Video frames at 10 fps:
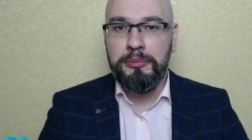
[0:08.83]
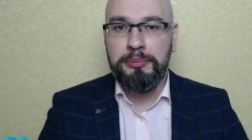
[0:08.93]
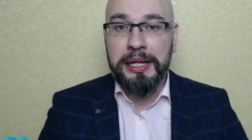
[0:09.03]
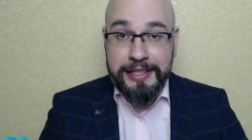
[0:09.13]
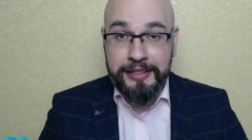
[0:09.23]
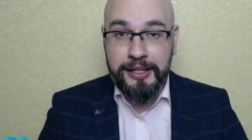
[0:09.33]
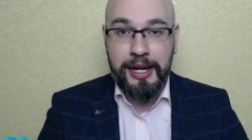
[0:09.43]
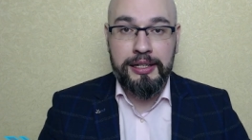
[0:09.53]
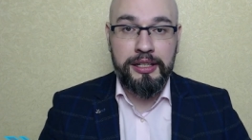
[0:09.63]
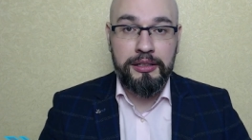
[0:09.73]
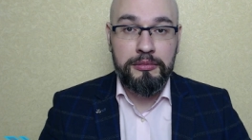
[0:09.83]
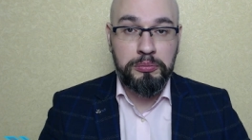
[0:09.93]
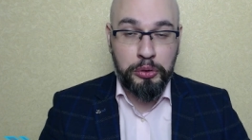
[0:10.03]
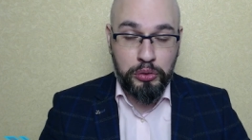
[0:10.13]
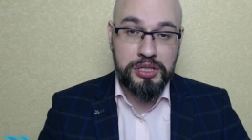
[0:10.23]
потеряли
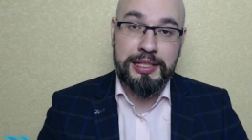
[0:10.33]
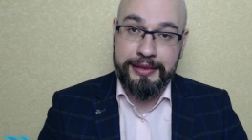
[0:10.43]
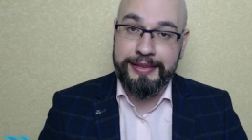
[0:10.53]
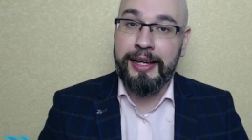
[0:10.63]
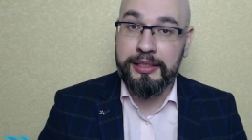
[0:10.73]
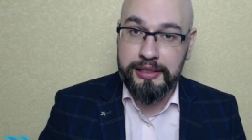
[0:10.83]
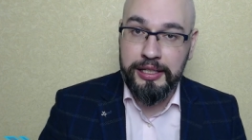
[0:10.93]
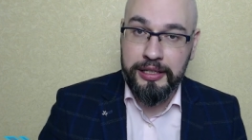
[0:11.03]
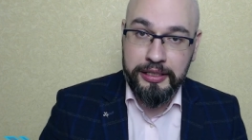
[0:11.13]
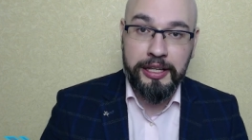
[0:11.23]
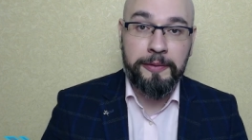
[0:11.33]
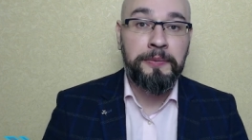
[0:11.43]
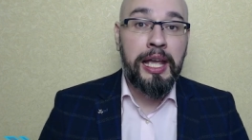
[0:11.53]
просто так деньги.